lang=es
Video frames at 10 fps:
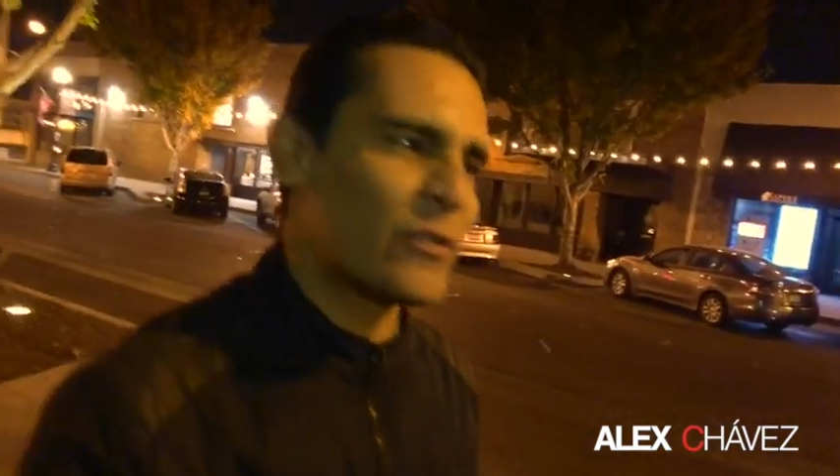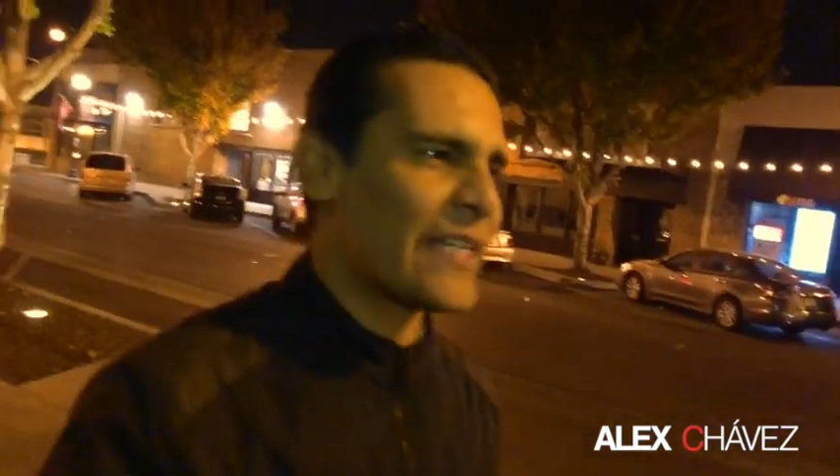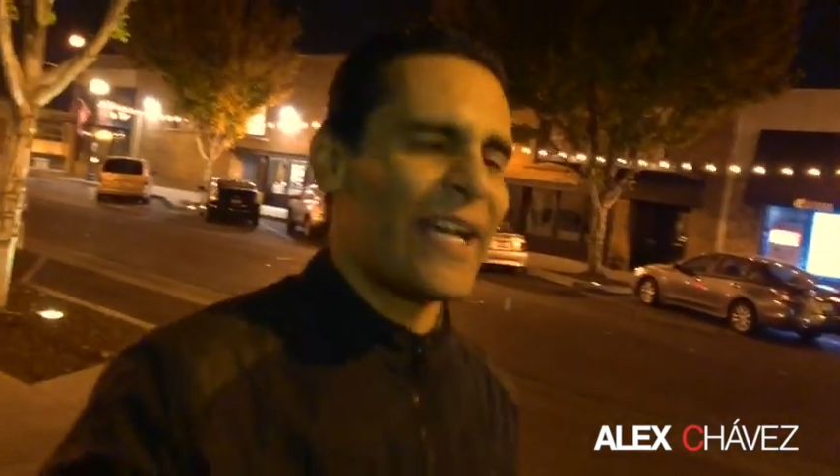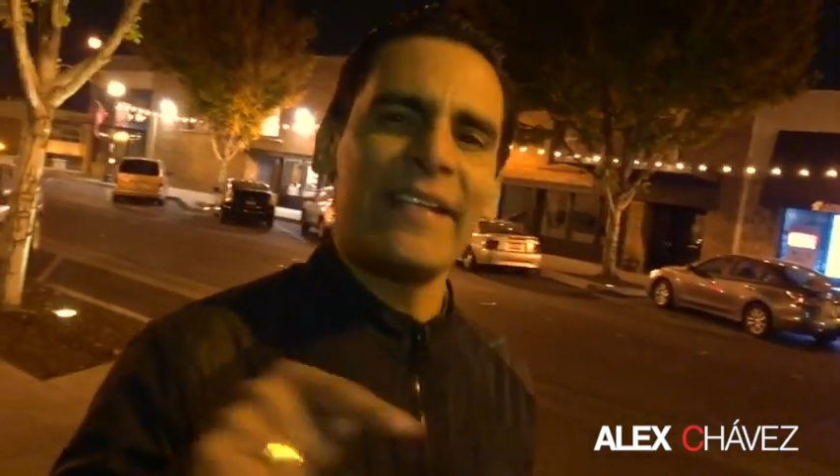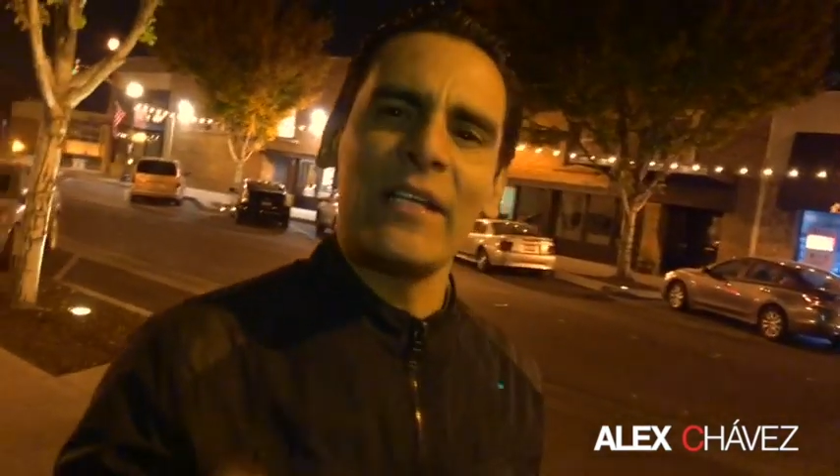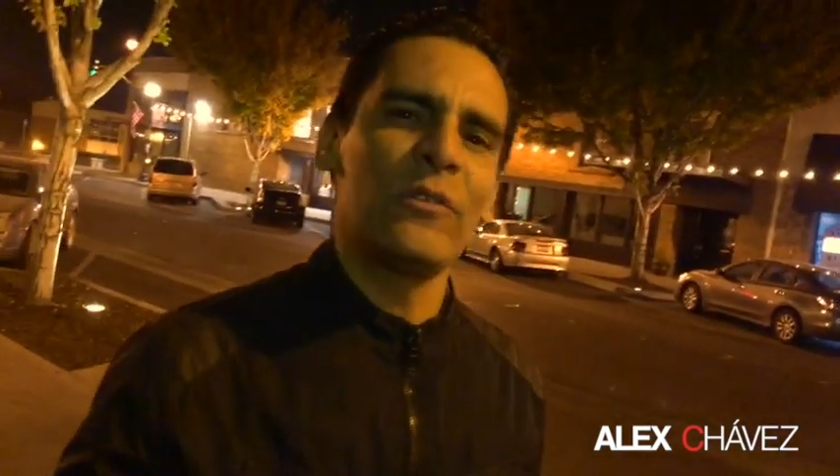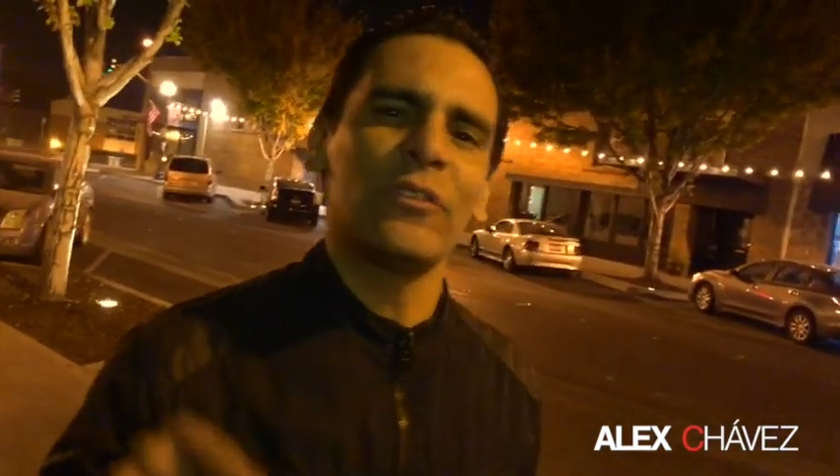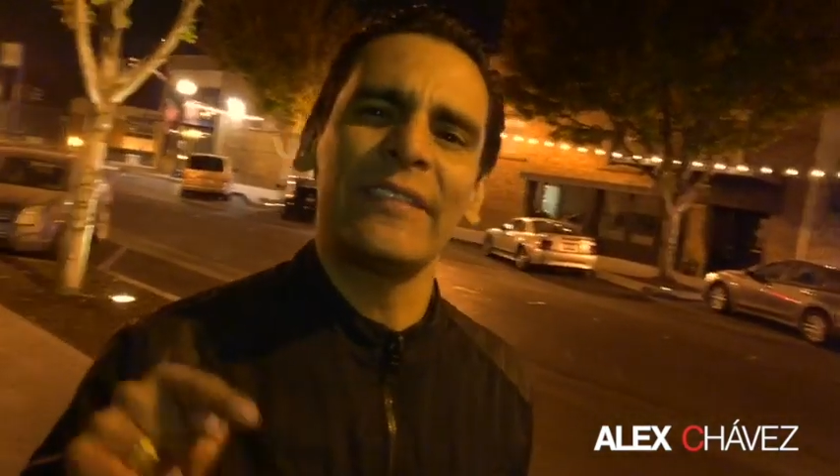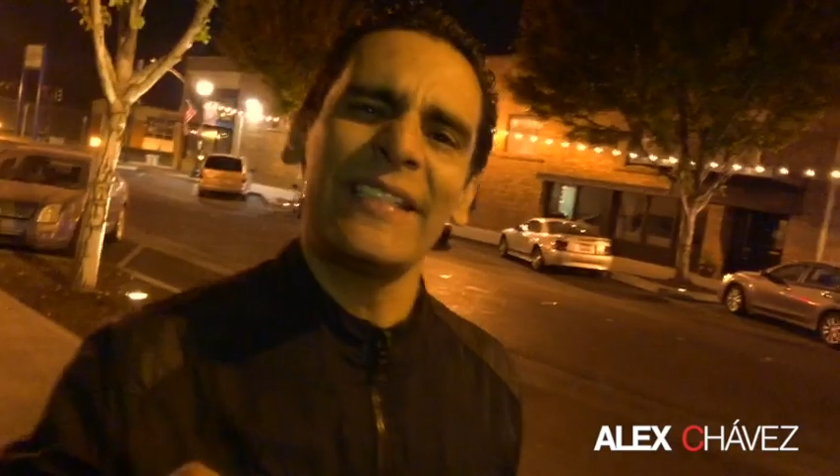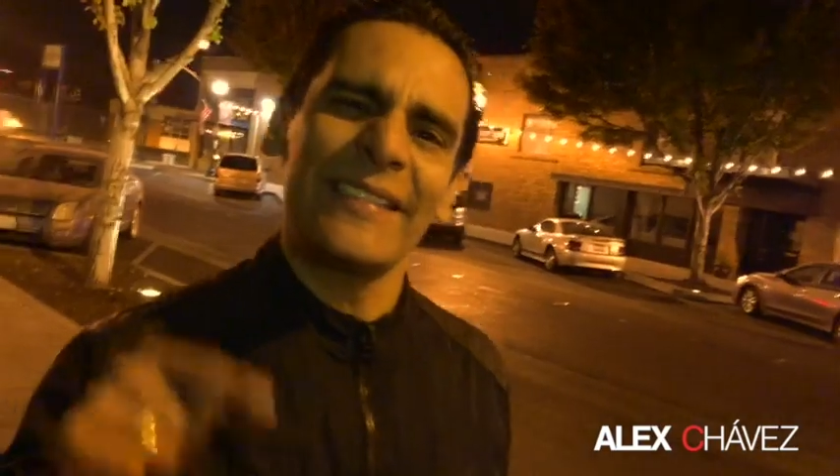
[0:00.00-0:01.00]
llega enero y no
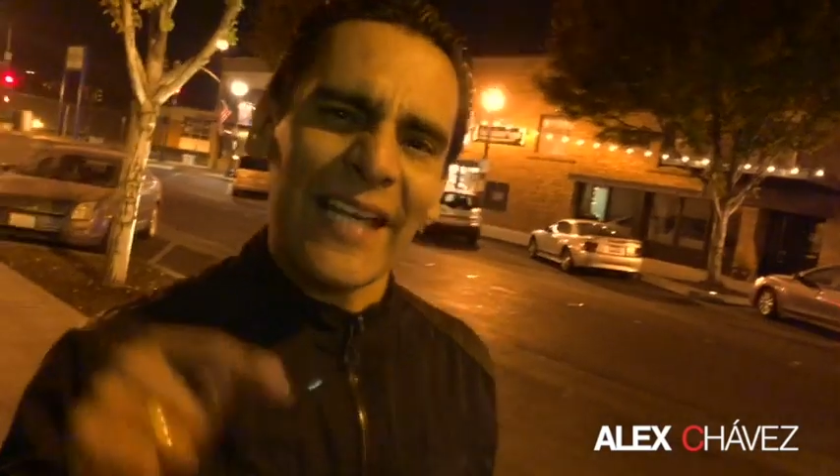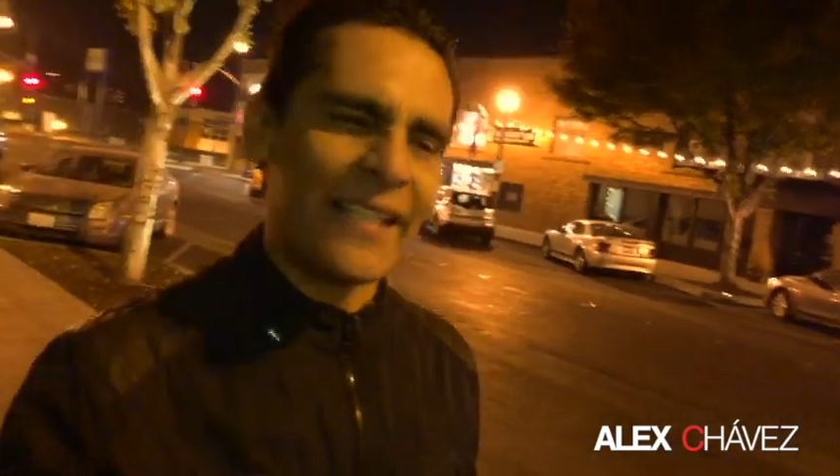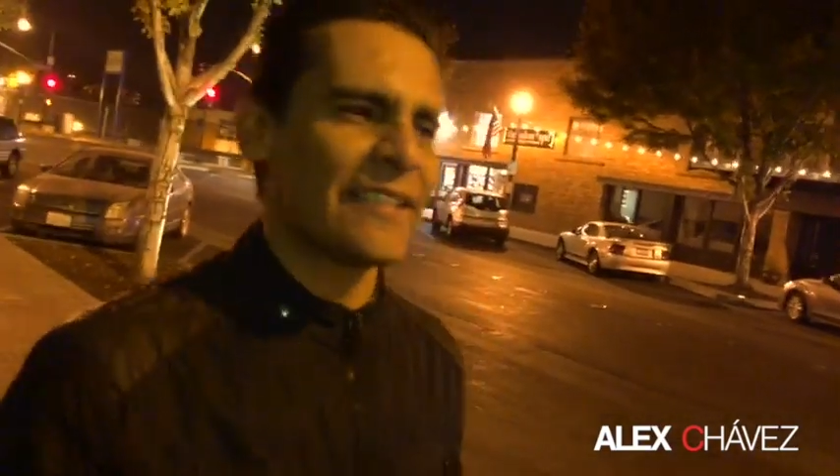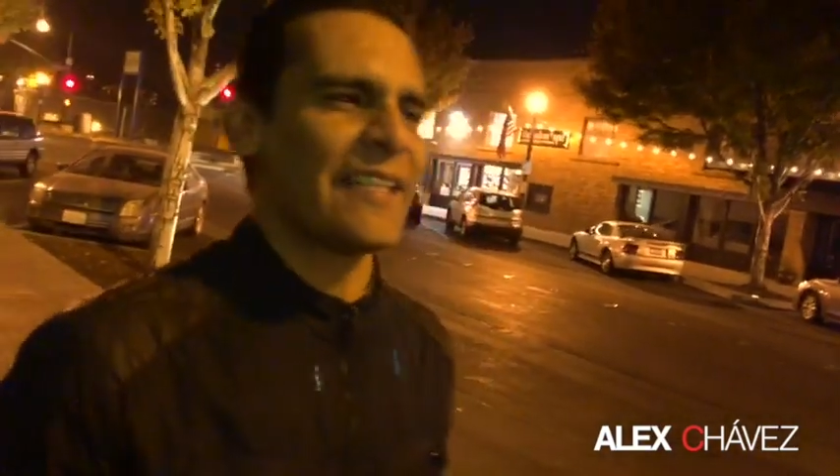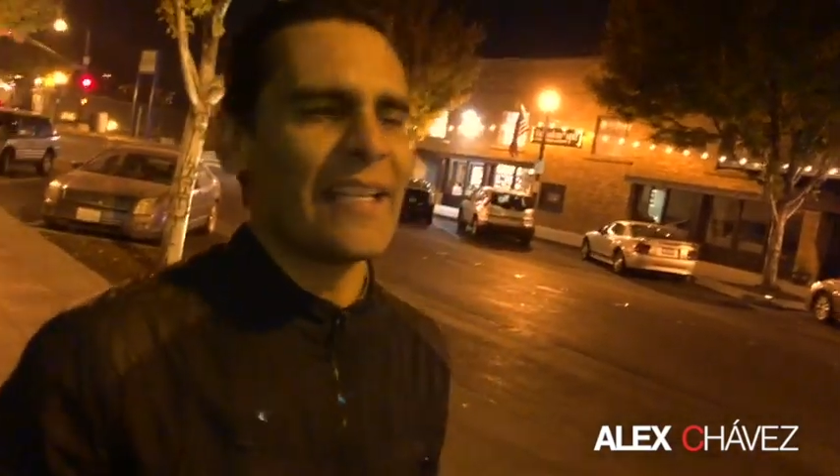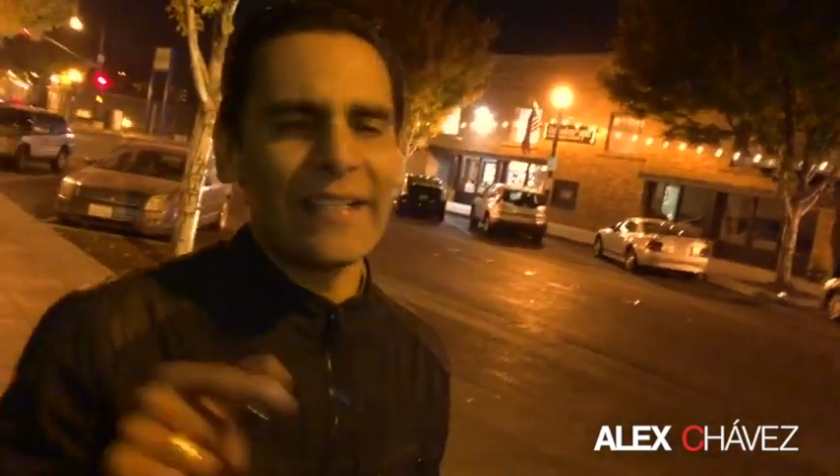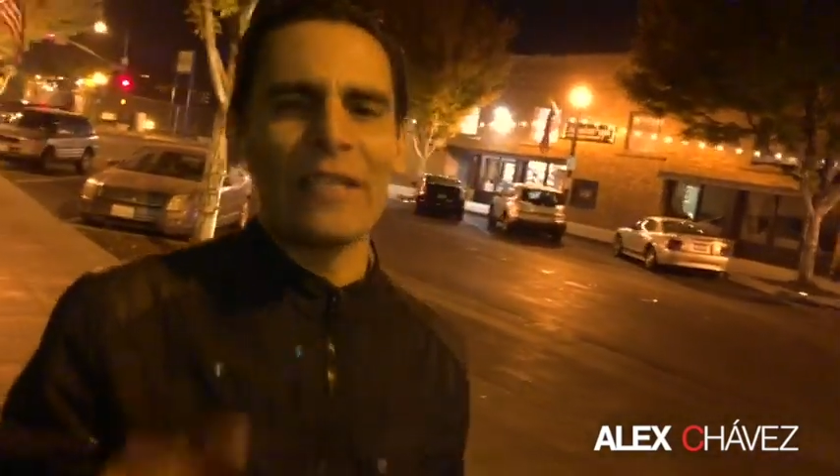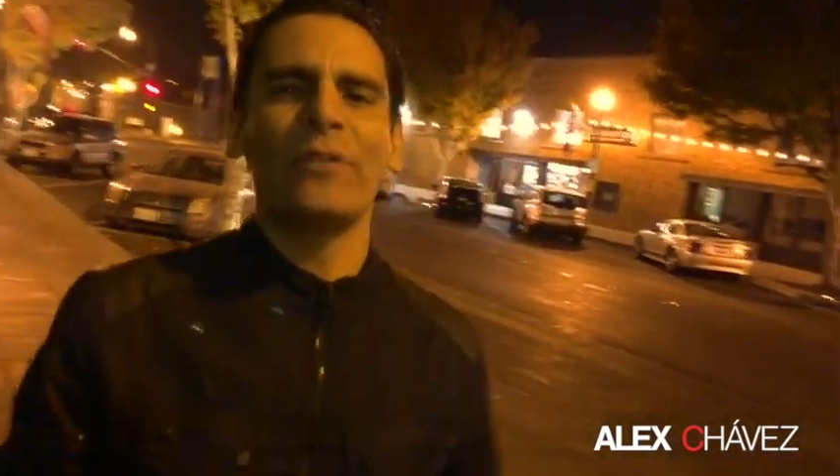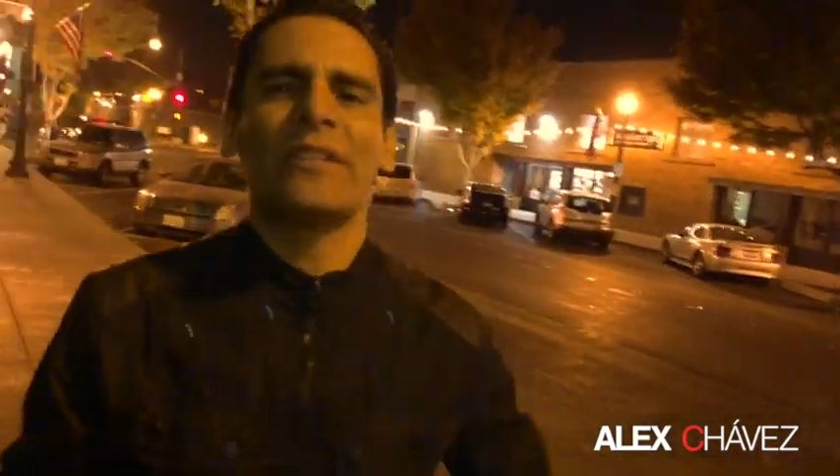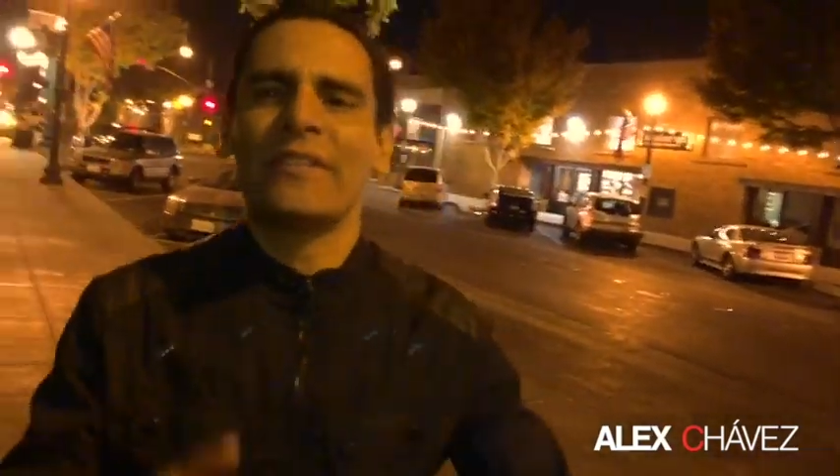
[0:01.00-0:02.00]
tienes nada, llega
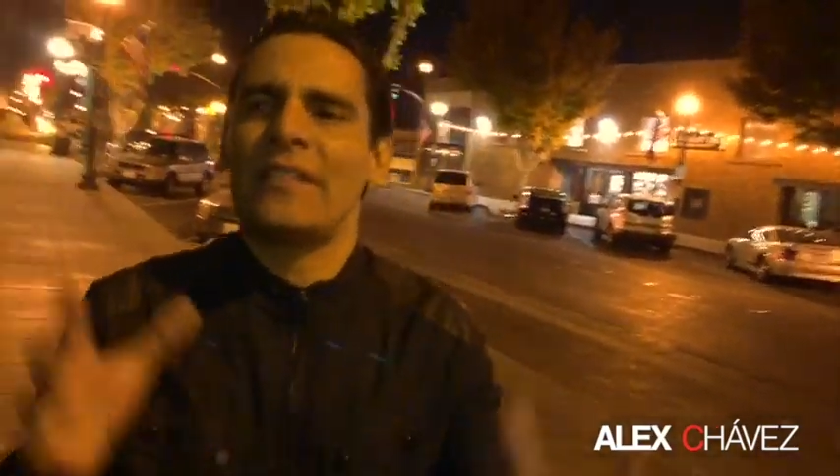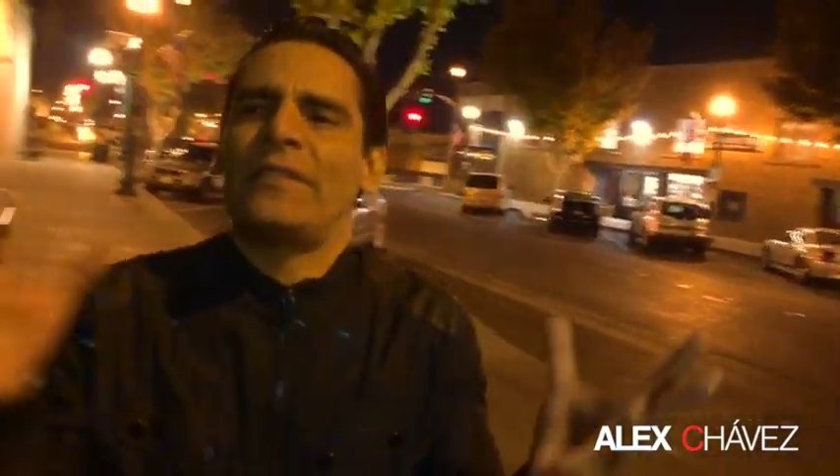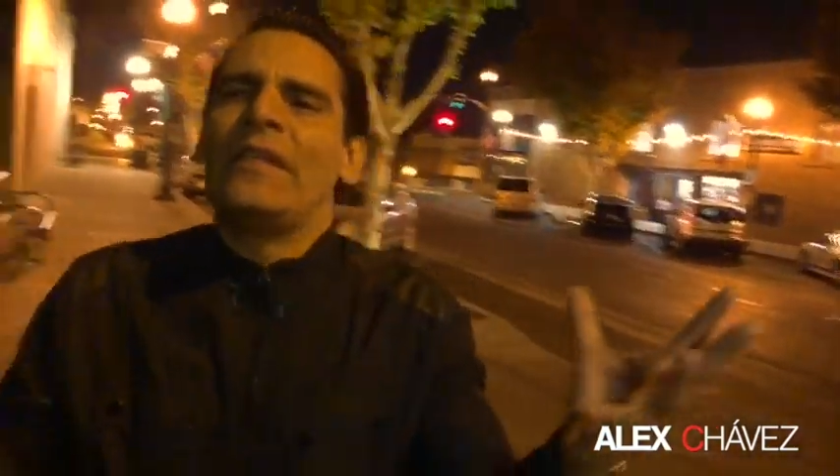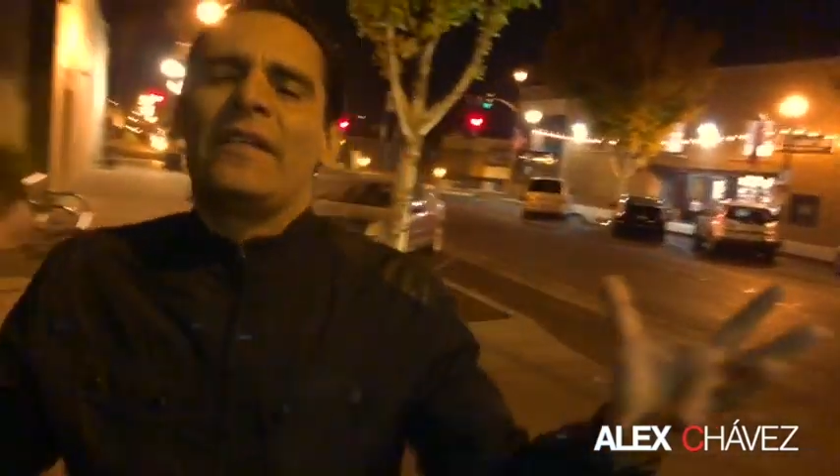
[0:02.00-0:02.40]
enero y estás